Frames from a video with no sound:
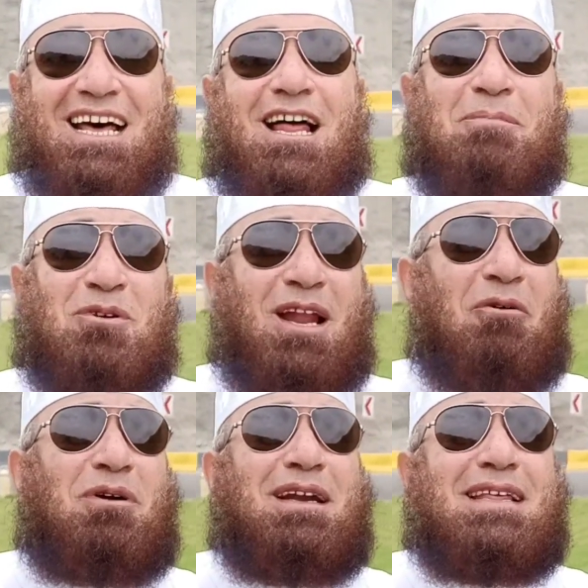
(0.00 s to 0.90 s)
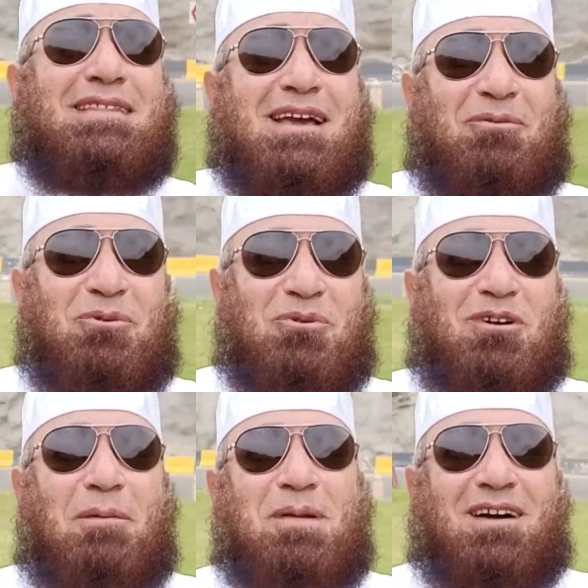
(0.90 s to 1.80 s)
الأمر الأول الذي يكون
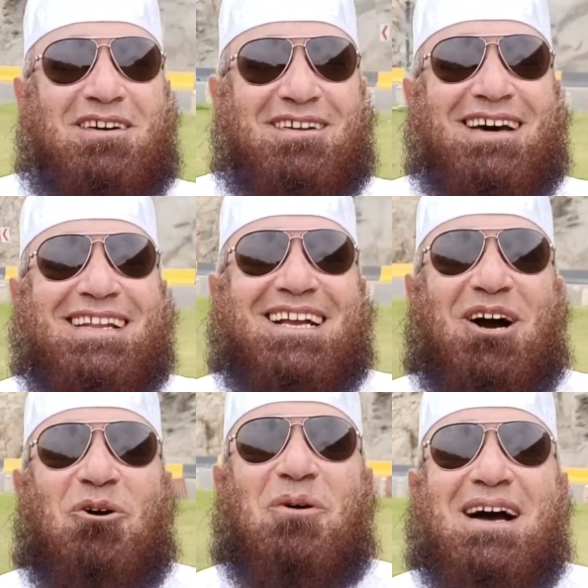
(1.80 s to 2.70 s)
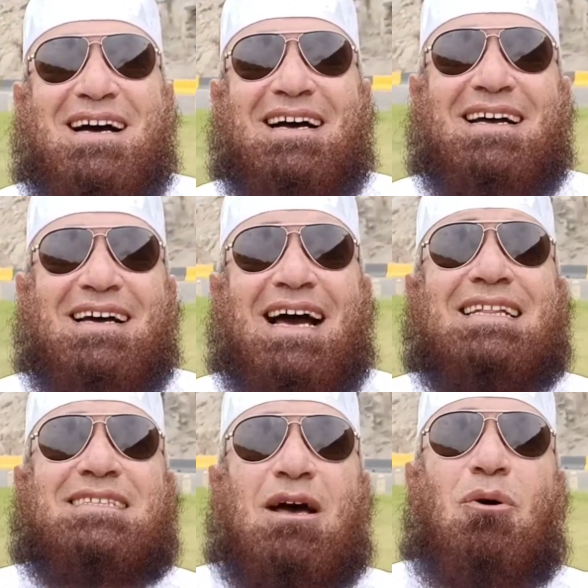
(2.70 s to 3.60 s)
قبل قرارك هو
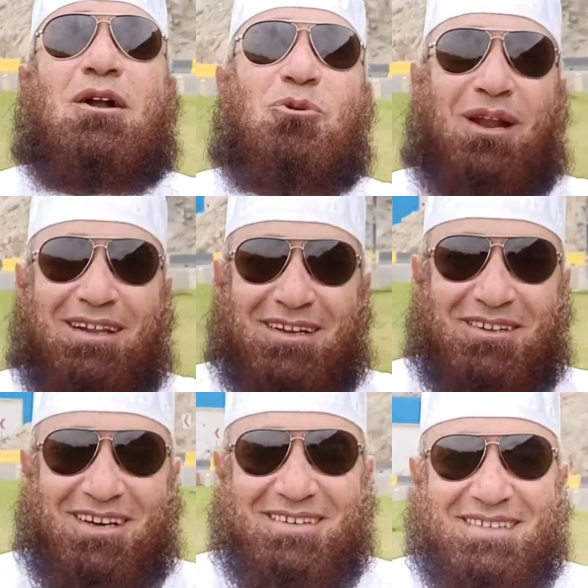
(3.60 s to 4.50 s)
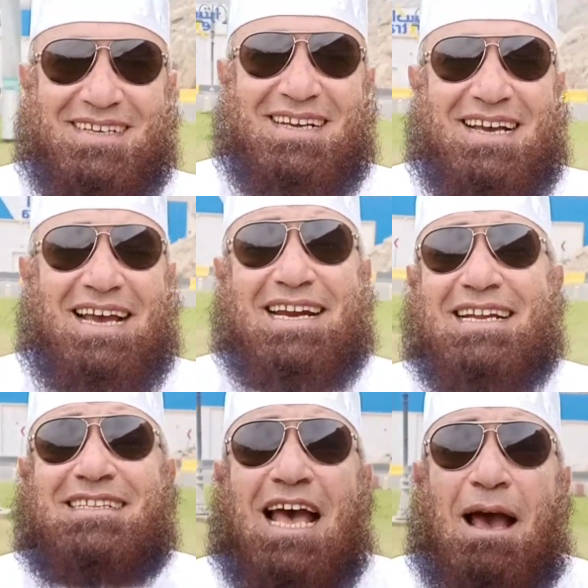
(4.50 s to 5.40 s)
التوكل على الله
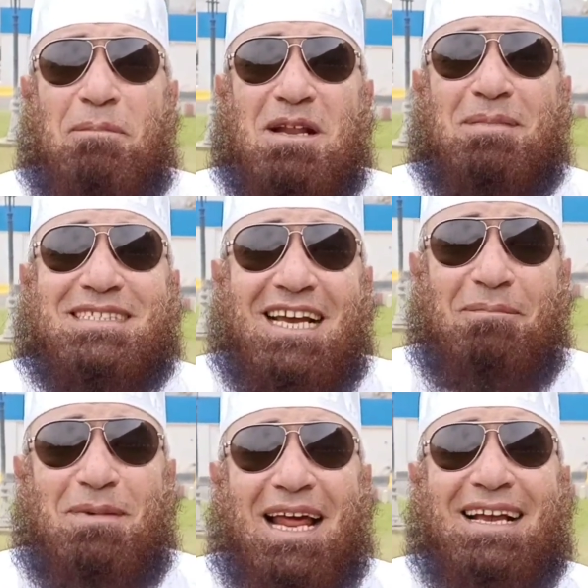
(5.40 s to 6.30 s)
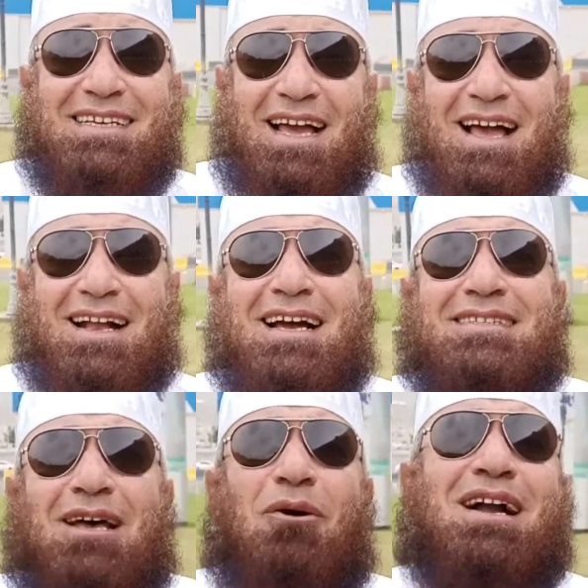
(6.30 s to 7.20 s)
ان انت قبل ما تعمل اي حاجه
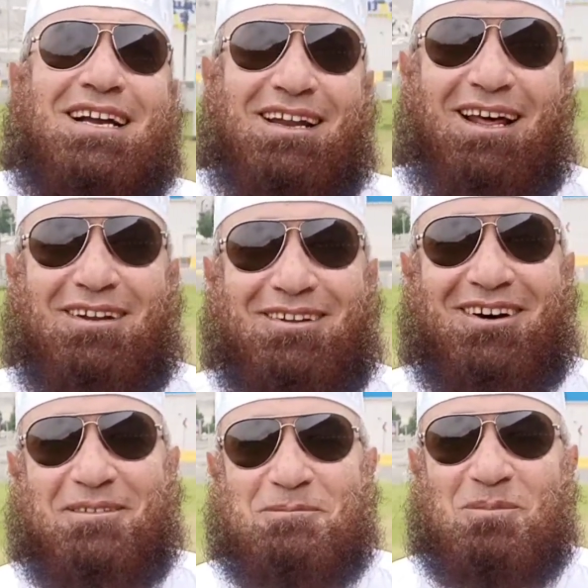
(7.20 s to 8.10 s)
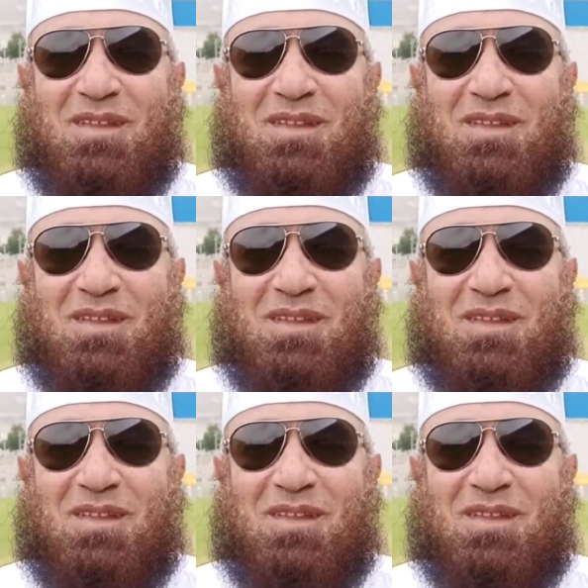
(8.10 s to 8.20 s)
توكل على الله